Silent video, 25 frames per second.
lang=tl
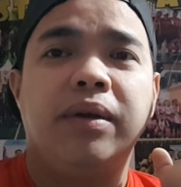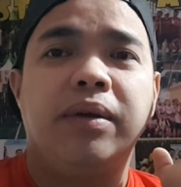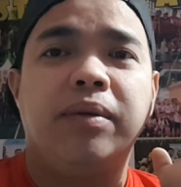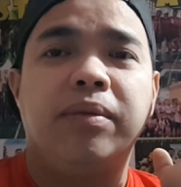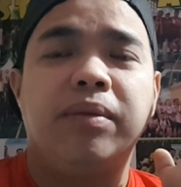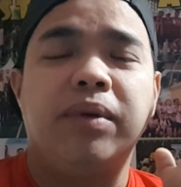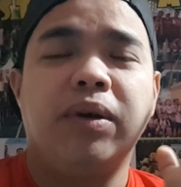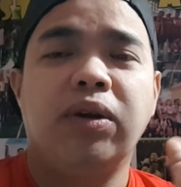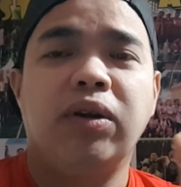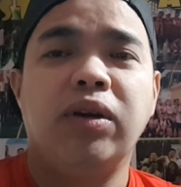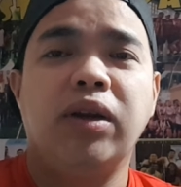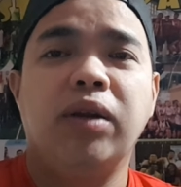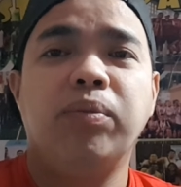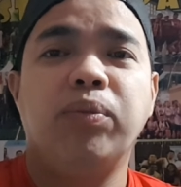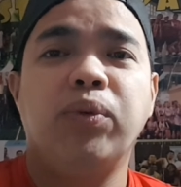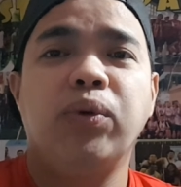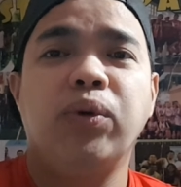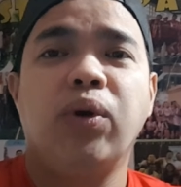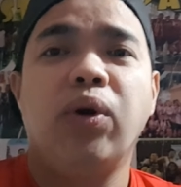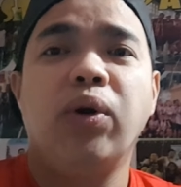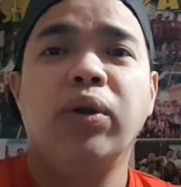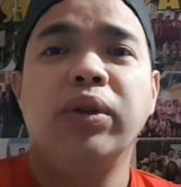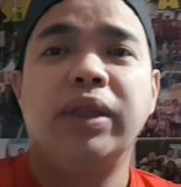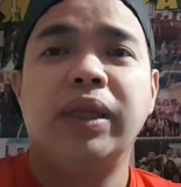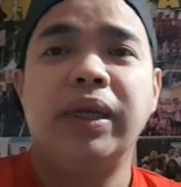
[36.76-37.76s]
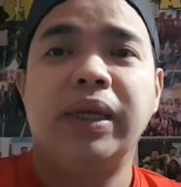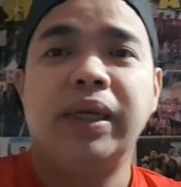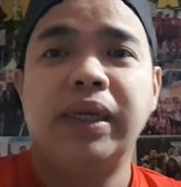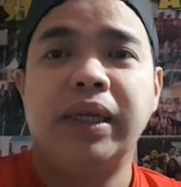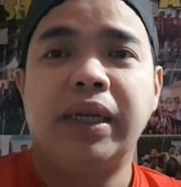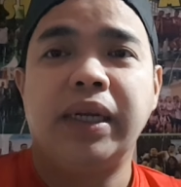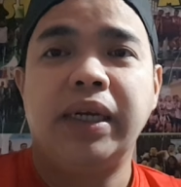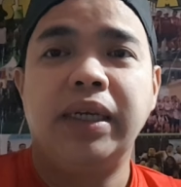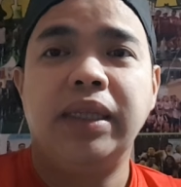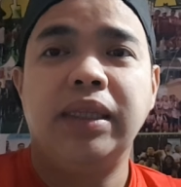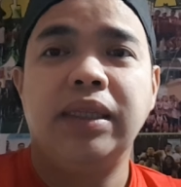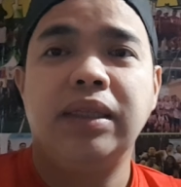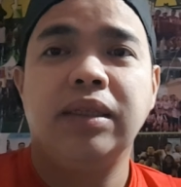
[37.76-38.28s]
meron lang pong onting
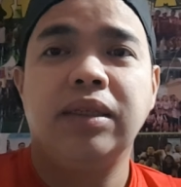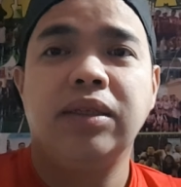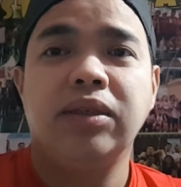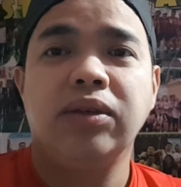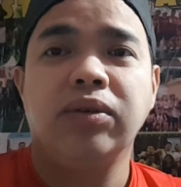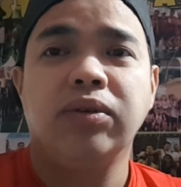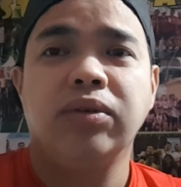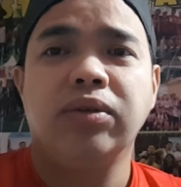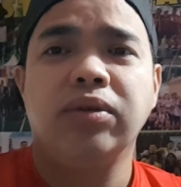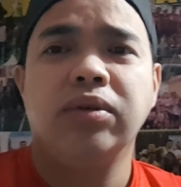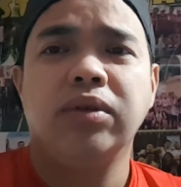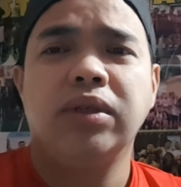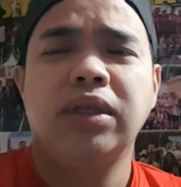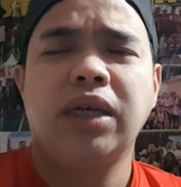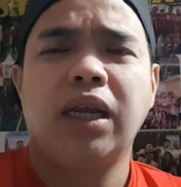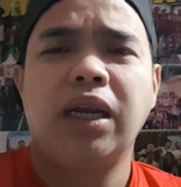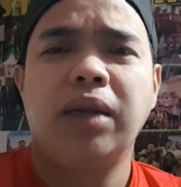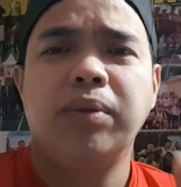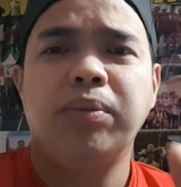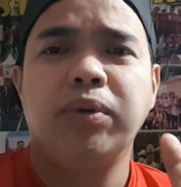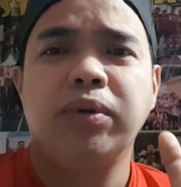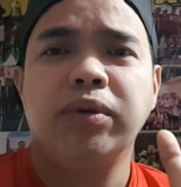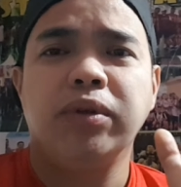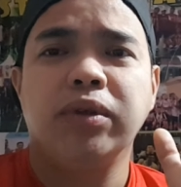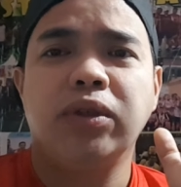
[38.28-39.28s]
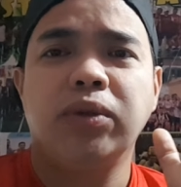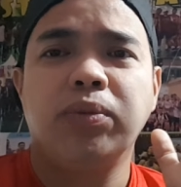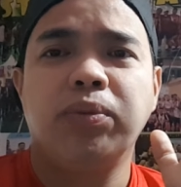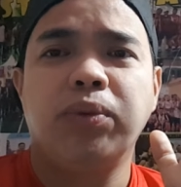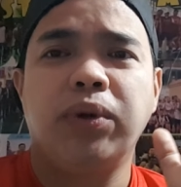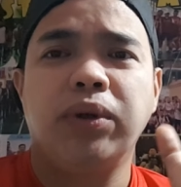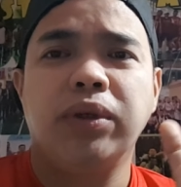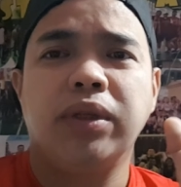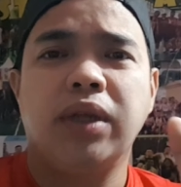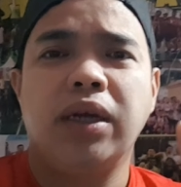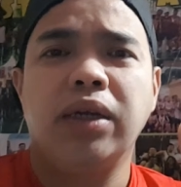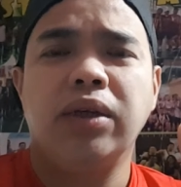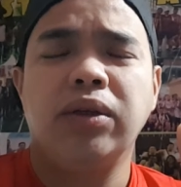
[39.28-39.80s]
rate so sana po
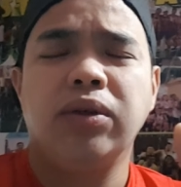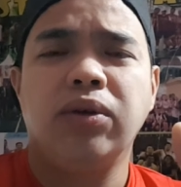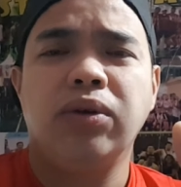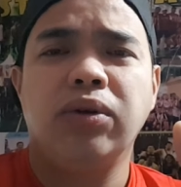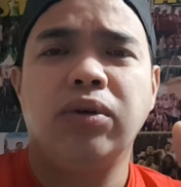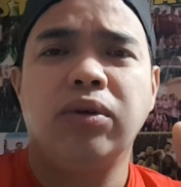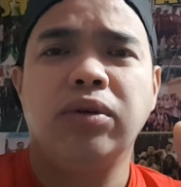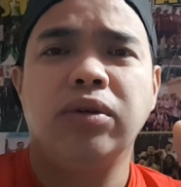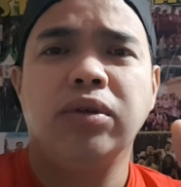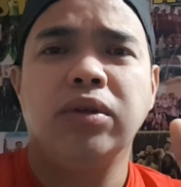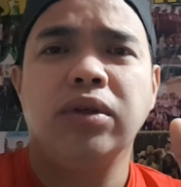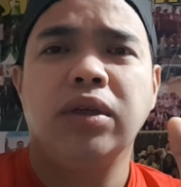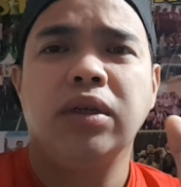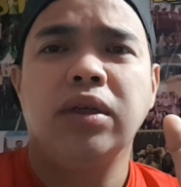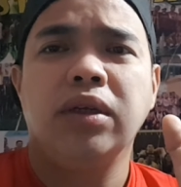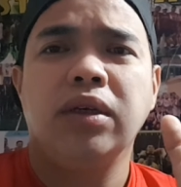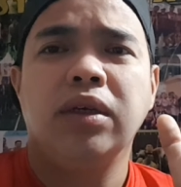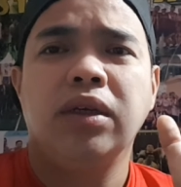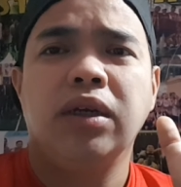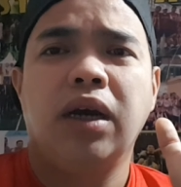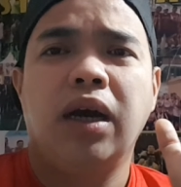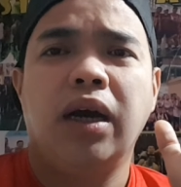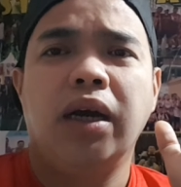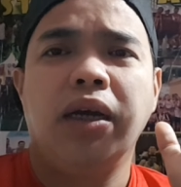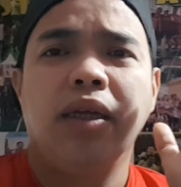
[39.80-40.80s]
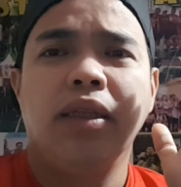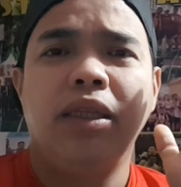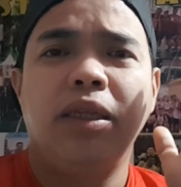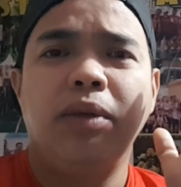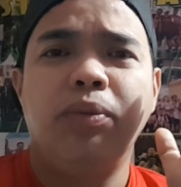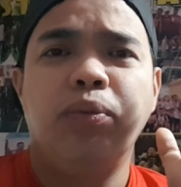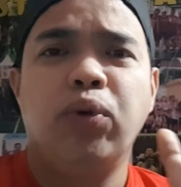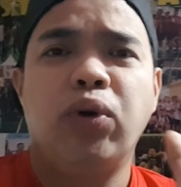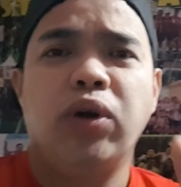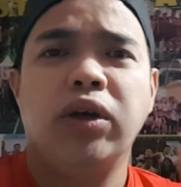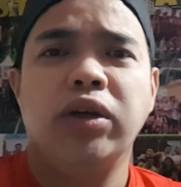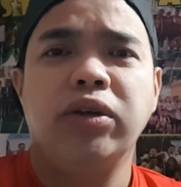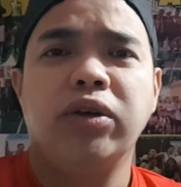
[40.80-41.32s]
supportahan nyo ako uh, hindi
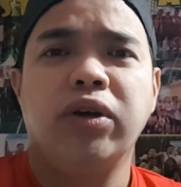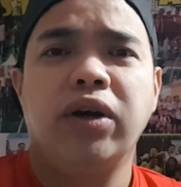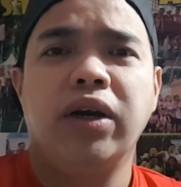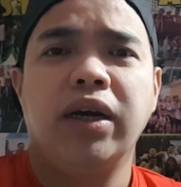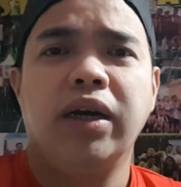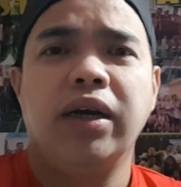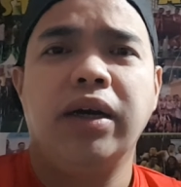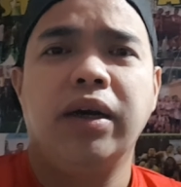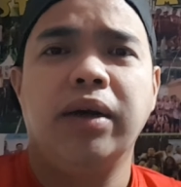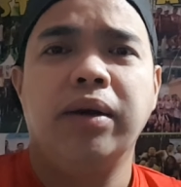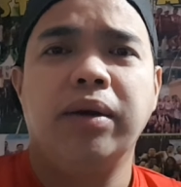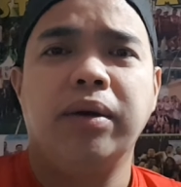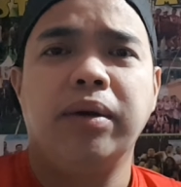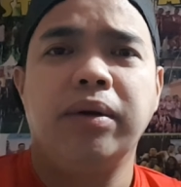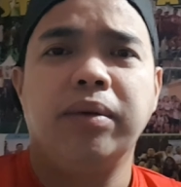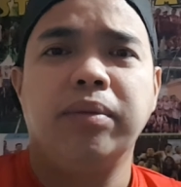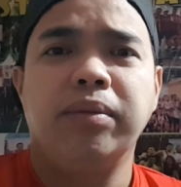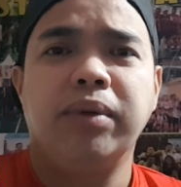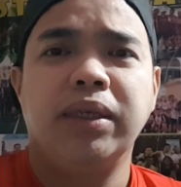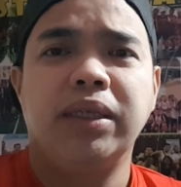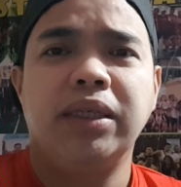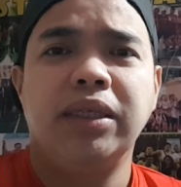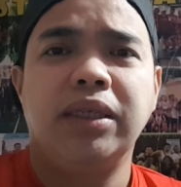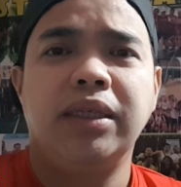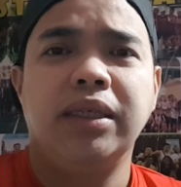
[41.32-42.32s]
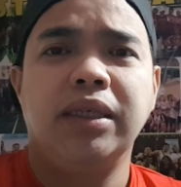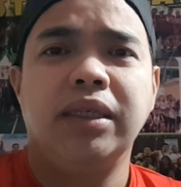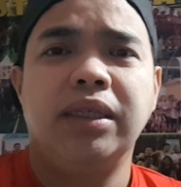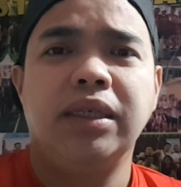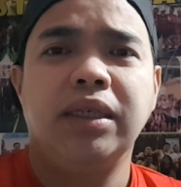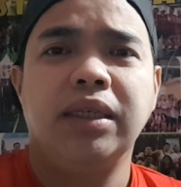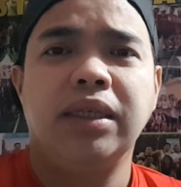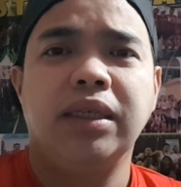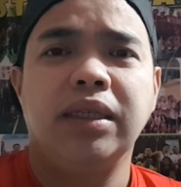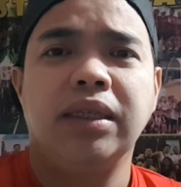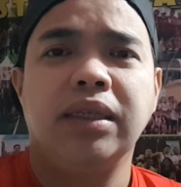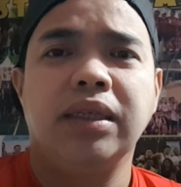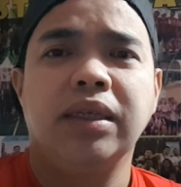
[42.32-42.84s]
po kayo uh, magsisisi
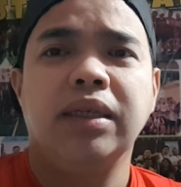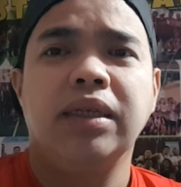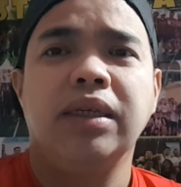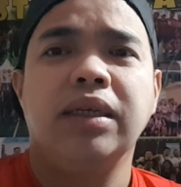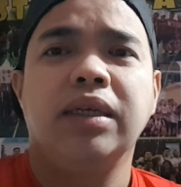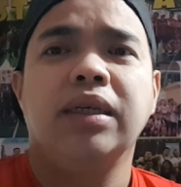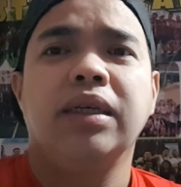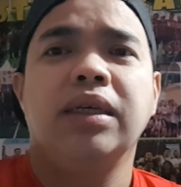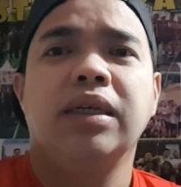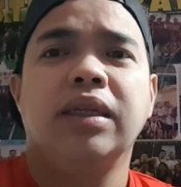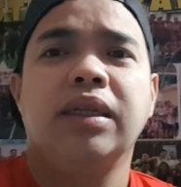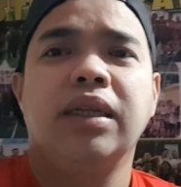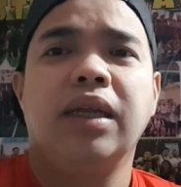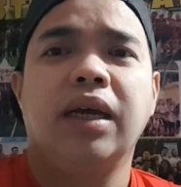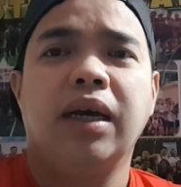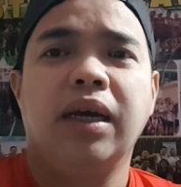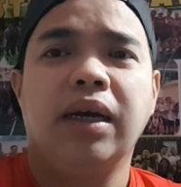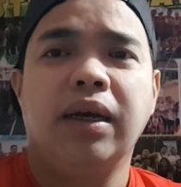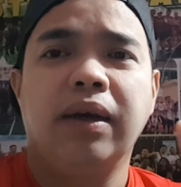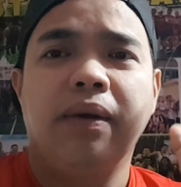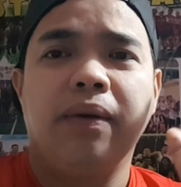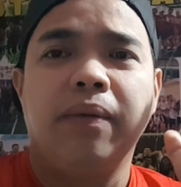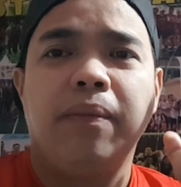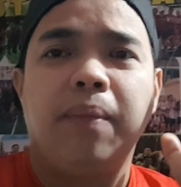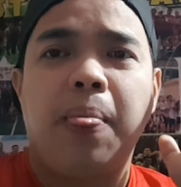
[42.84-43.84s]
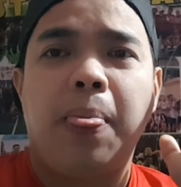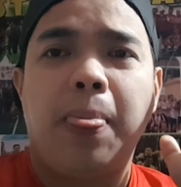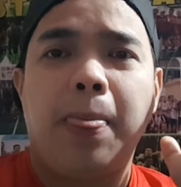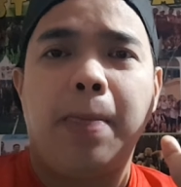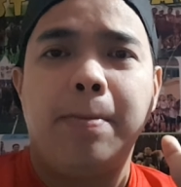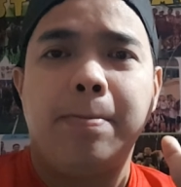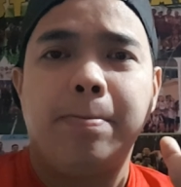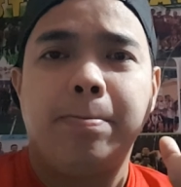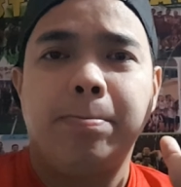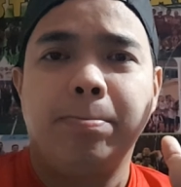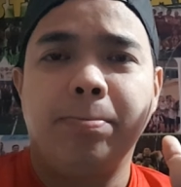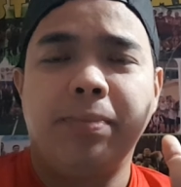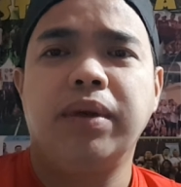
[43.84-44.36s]
na
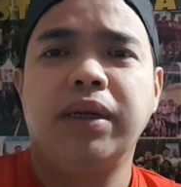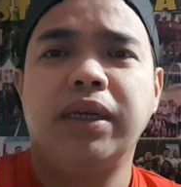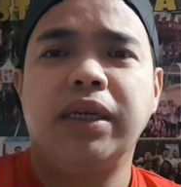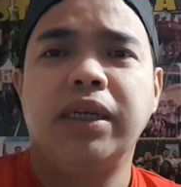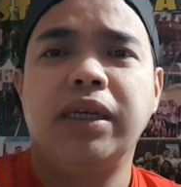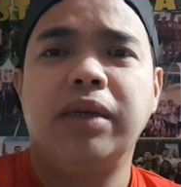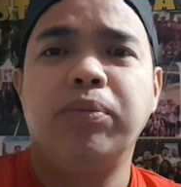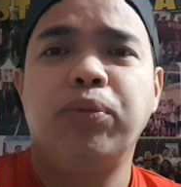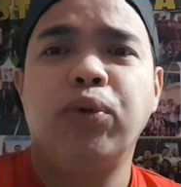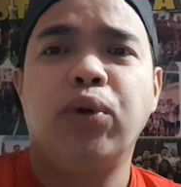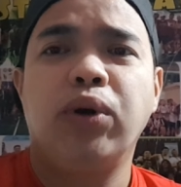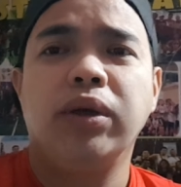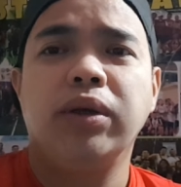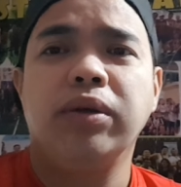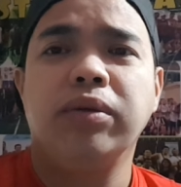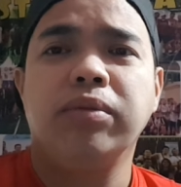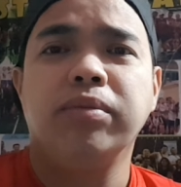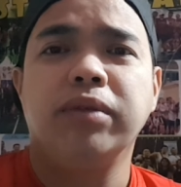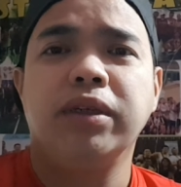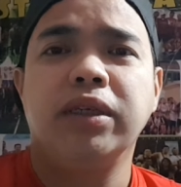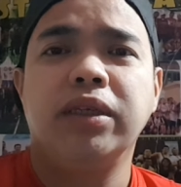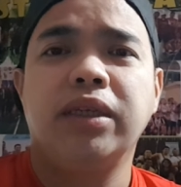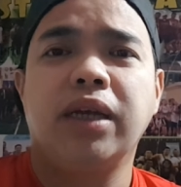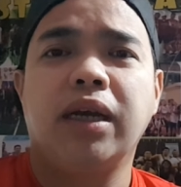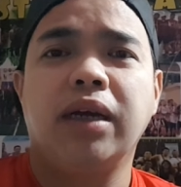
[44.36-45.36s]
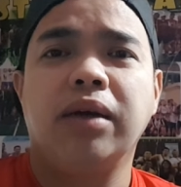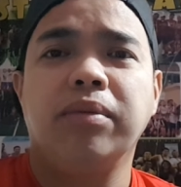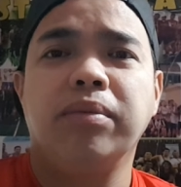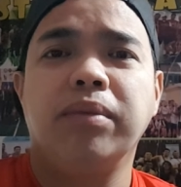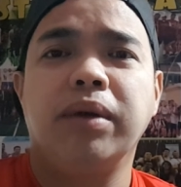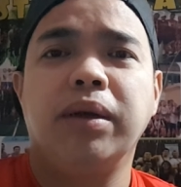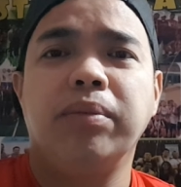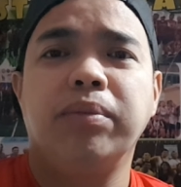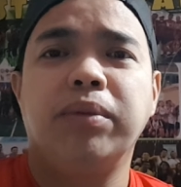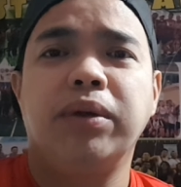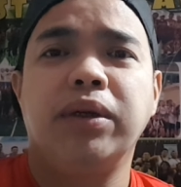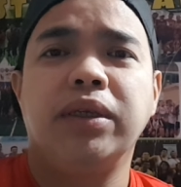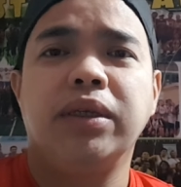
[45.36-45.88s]
magiging po kayong isang
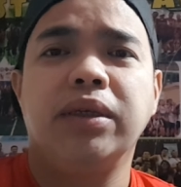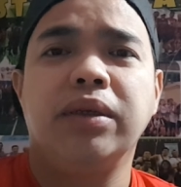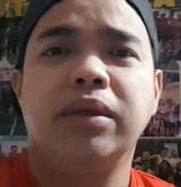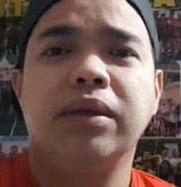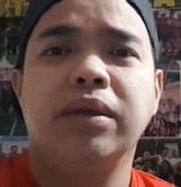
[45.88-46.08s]
member